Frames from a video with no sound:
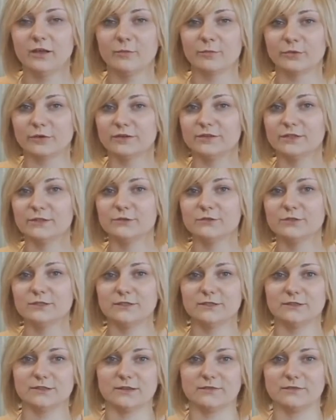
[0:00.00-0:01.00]

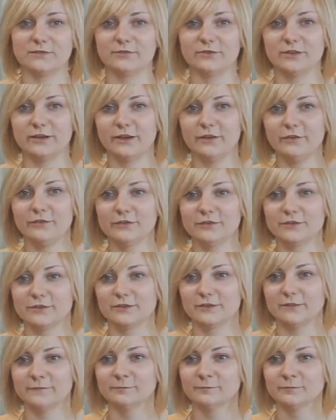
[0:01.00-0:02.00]
продегустировав греческое